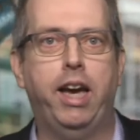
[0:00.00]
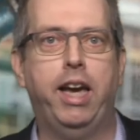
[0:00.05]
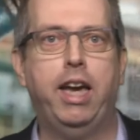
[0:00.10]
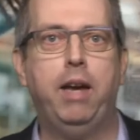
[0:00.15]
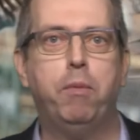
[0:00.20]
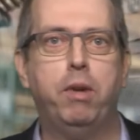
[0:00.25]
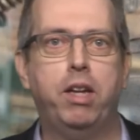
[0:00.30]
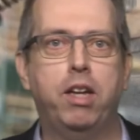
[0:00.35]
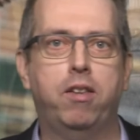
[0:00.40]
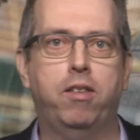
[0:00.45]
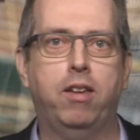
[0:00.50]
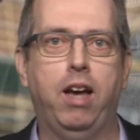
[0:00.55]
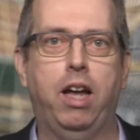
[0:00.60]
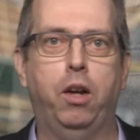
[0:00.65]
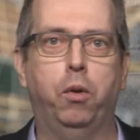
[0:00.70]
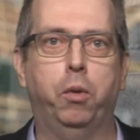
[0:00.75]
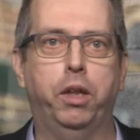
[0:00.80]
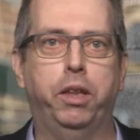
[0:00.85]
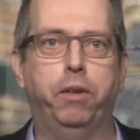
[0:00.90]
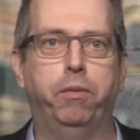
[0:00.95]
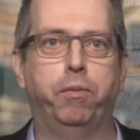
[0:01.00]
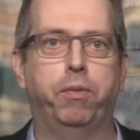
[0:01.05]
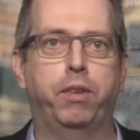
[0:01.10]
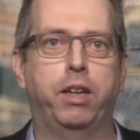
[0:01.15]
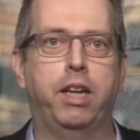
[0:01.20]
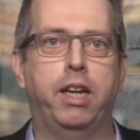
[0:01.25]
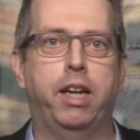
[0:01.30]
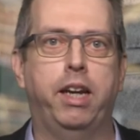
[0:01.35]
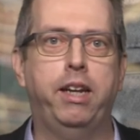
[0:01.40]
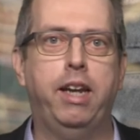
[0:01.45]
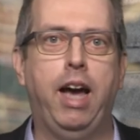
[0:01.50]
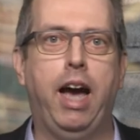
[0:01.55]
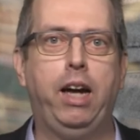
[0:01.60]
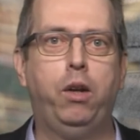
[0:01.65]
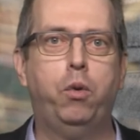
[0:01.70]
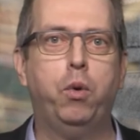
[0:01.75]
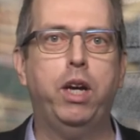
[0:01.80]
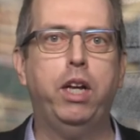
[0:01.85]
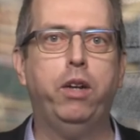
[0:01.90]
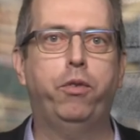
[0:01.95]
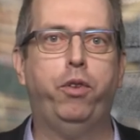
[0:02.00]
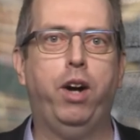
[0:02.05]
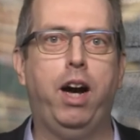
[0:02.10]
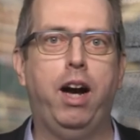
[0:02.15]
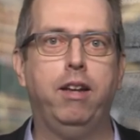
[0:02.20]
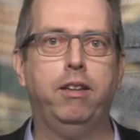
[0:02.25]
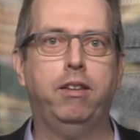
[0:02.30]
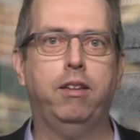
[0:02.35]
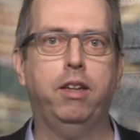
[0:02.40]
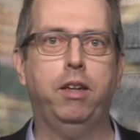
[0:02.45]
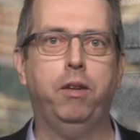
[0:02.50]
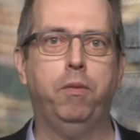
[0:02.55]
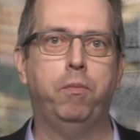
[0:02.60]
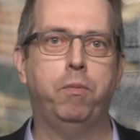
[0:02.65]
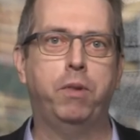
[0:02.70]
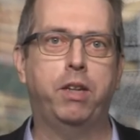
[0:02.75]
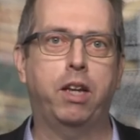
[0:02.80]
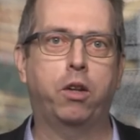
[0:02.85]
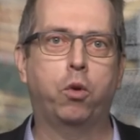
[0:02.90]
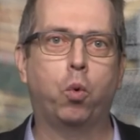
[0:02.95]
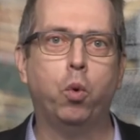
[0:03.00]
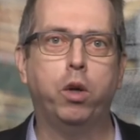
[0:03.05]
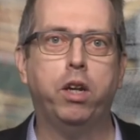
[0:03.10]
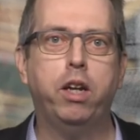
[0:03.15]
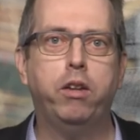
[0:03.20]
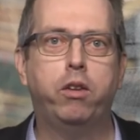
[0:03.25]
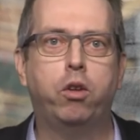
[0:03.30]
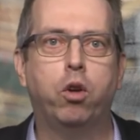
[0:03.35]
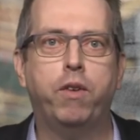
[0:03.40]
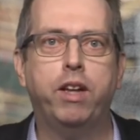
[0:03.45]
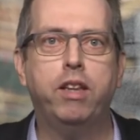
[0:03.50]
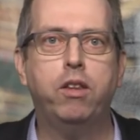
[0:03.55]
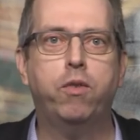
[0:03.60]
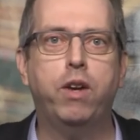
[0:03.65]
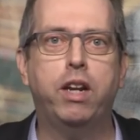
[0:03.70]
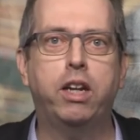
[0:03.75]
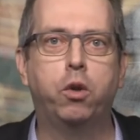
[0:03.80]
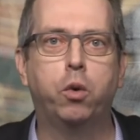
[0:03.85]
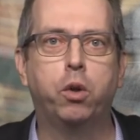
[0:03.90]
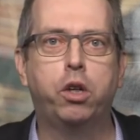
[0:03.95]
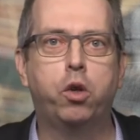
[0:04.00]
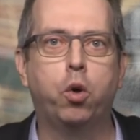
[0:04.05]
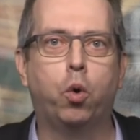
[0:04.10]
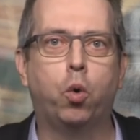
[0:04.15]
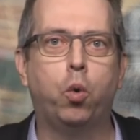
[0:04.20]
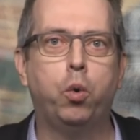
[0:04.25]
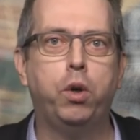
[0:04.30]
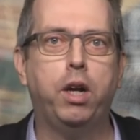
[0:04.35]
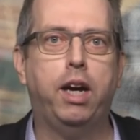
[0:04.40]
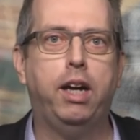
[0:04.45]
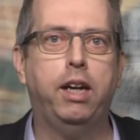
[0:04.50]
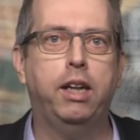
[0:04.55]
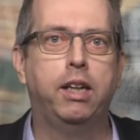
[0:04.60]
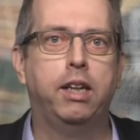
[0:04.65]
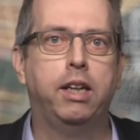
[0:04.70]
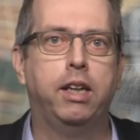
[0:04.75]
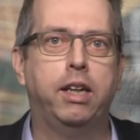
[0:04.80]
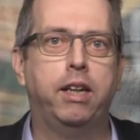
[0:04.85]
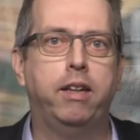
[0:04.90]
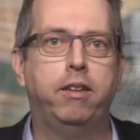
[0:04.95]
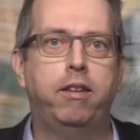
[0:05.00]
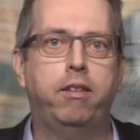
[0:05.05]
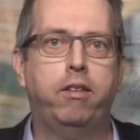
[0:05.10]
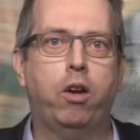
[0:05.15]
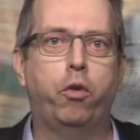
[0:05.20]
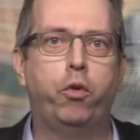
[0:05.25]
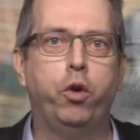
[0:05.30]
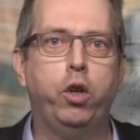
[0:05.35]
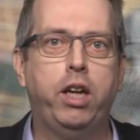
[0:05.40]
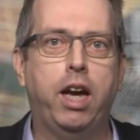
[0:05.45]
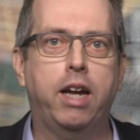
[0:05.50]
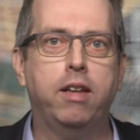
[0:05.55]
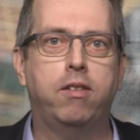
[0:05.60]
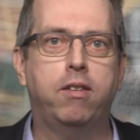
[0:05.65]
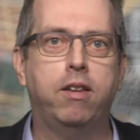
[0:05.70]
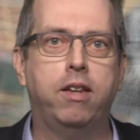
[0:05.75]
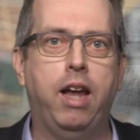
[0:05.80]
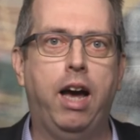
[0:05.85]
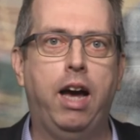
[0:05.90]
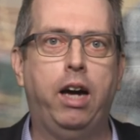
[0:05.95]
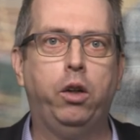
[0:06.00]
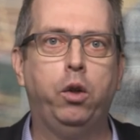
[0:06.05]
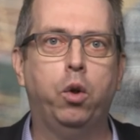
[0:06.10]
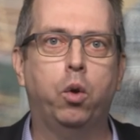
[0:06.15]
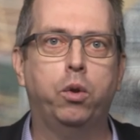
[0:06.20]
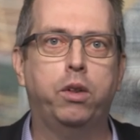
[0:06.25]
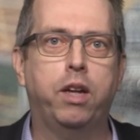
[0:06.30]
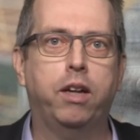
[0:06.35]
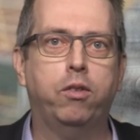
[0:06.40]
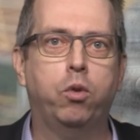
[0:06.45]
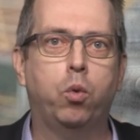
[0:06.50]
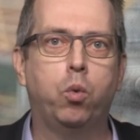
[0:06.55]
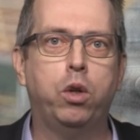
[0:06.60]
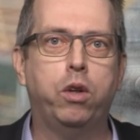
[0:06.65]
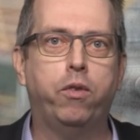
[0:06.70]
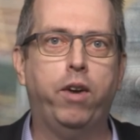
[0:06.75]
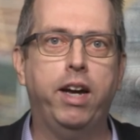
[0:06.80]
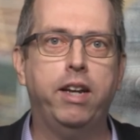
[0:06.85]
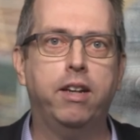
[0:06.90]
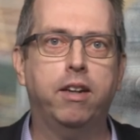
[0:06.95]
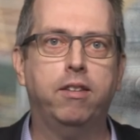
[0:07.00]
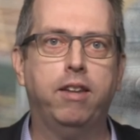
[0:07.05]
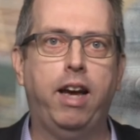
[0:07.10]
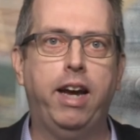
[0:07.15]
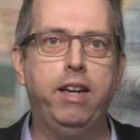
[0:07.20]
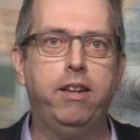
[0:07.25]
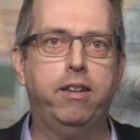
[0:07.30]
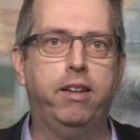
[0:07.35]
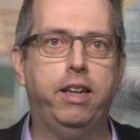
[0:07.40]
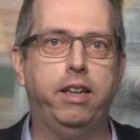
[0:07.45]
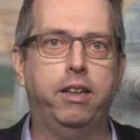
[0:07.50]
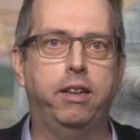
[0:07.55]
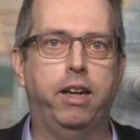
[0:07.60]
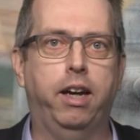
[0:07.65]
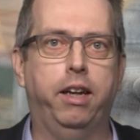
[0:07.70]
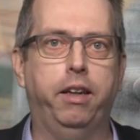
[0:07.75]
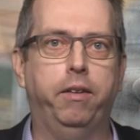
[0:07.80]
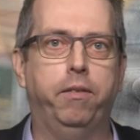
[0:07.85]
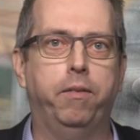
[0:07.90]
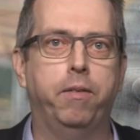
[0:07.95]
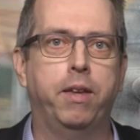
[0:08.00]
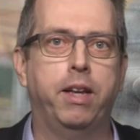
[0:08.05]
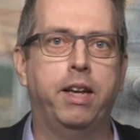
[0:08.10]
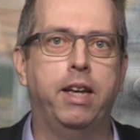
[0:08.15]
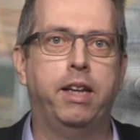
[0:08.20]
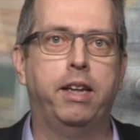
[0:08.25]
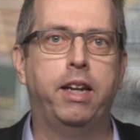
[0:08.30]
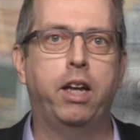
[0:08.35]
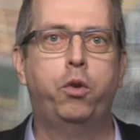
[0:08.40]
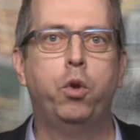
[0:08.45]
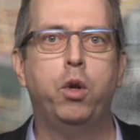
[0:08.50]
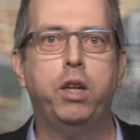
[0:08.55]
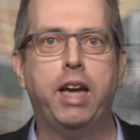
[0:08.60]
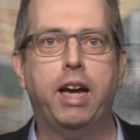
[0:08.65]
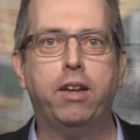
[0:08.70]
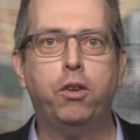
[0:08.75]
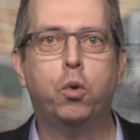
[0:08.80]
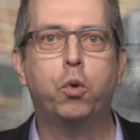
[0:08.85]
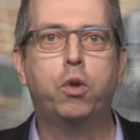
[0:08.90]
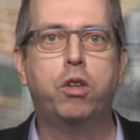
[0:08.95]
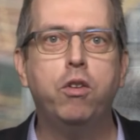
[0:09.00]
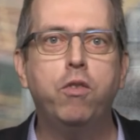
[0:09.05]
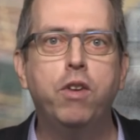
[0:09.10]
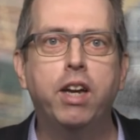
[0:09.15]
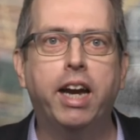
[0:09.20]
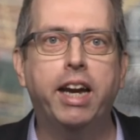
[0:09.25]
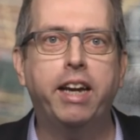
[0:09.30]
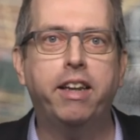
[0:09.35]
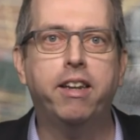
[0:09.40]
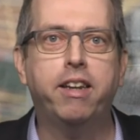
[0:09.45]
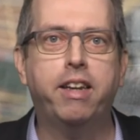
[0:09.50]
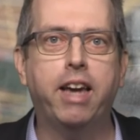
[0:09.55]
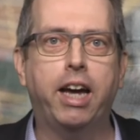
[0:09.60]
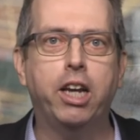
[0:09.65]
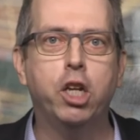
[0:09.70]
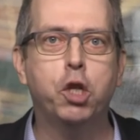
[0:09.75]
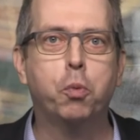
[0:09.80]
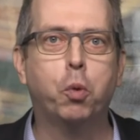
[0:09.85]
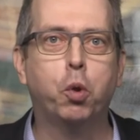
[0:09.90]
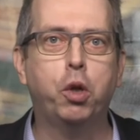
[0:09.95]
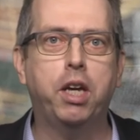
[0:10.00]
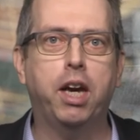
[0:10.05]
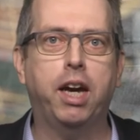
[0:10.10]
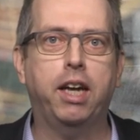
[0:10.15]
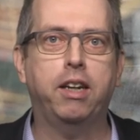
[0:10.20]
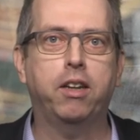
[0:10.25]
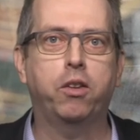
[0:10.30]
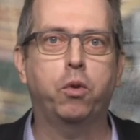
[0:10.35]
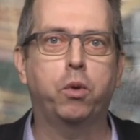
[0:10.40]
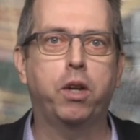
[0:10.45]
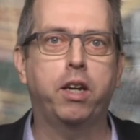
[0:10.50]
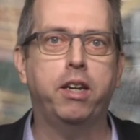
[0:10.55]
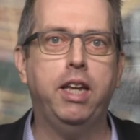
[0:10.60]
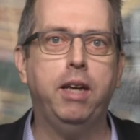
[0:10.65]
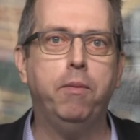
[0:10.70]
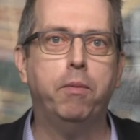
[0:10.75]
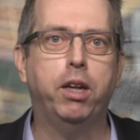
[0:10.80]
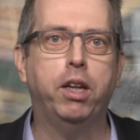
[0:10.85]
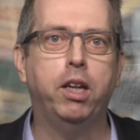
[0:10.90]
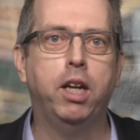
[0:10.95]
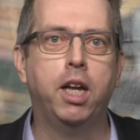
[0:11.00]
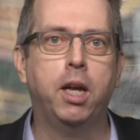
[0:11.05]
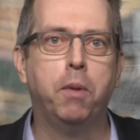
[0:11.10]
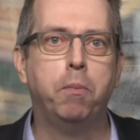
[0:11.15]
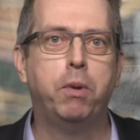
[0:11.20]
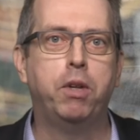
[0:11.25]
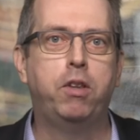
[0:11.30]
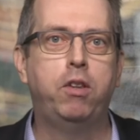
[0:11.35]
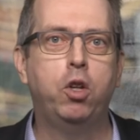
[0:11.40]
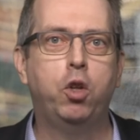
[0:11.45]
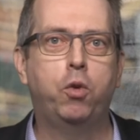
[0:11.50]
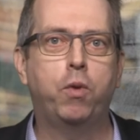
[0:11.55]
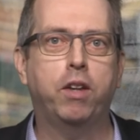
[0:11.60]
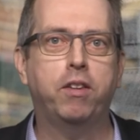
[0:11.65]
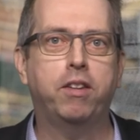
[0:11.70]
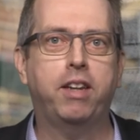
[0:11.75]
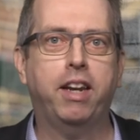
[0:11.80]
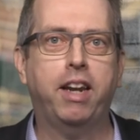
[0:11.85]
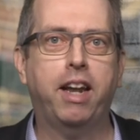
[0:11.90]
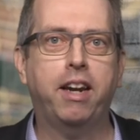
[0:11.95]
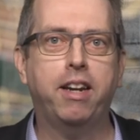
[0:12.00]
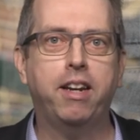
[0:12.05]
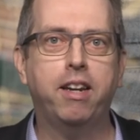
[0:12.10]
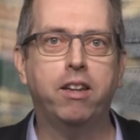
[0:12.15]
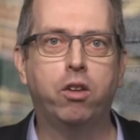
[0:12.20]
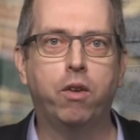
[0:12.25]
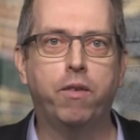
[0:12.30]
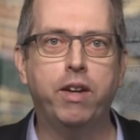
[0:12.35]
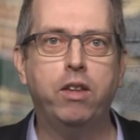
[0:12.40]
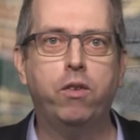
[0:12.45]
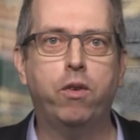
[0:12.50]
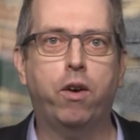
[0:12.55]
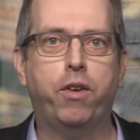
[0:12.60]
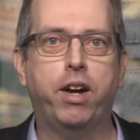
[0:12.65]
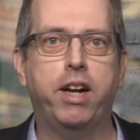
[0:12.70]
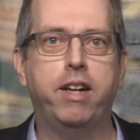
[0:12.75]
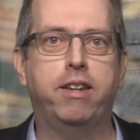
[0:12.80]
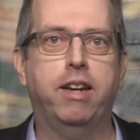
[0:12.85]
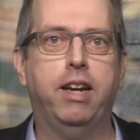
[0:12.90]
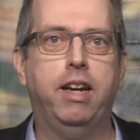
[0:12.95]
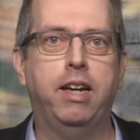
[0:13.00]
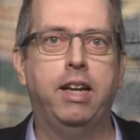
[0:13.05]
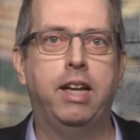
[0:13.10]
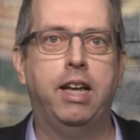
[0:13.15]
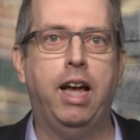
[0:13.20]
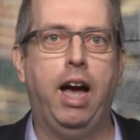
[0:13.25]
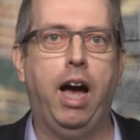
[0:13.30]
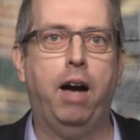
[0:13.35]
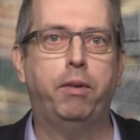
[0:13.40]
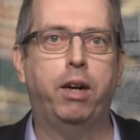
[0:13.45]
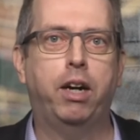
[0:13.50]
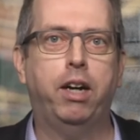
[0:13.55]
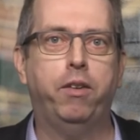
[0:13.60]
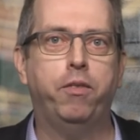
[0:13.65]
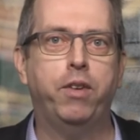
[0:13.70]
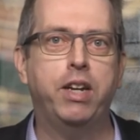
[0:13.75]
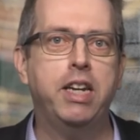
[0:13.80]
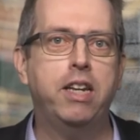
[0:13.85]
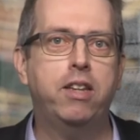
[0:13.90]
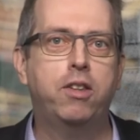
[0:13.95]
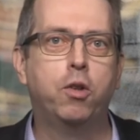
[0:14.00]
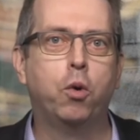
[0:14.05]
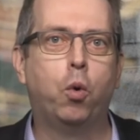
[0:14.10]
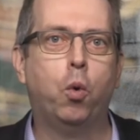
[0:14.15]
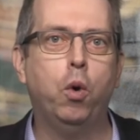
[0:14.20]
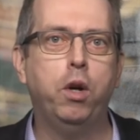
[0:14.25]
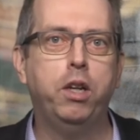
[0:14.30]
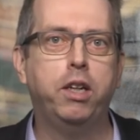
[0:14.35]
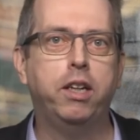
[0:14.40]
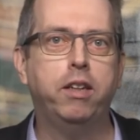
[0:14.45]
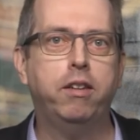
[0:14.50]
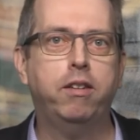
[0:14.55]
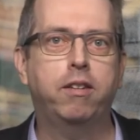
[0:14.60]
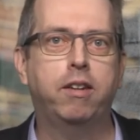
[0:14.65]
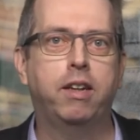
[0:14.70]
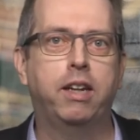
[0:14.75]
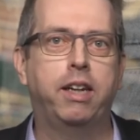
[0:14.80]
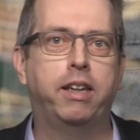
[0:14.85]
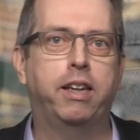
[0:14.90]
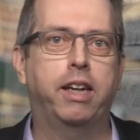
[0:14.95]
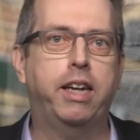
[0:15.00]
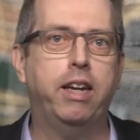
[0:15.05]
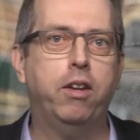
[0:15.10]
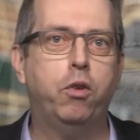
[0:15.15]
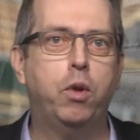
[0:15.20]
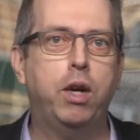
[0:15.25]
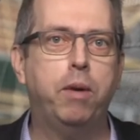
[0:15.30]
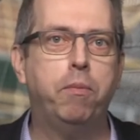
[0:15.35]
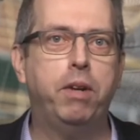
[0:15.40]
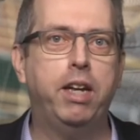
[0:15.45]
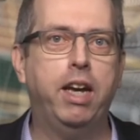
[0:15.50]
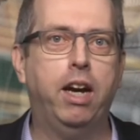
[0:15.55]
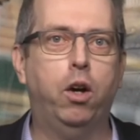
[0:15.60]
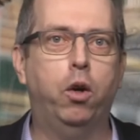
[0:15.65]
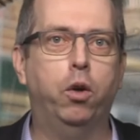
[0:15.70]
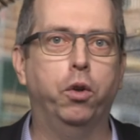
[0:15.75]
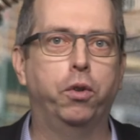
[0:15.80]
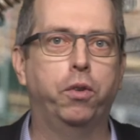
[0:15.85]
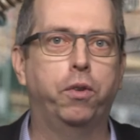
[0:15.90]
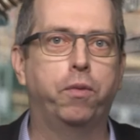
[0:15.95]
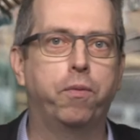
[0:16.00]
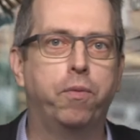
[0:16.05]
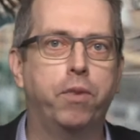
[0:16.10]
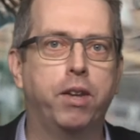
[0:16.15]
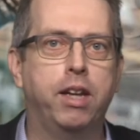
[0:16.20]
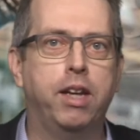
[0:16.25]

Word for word: erhebliche Zahlungen. In der aktuellen Phase mit der drohenden Insolvenzwelle durch Corona ist es auch wirklich ein Szenario, das ohne weiteres eintreten kann. Natürlich hast du zivilrechtliche Ansprüche an das Unternehmen beziehungsweise dann an den Insolvenzverwalter, aber wenn nichts zu holen ist, dann gehst du eben leer aus.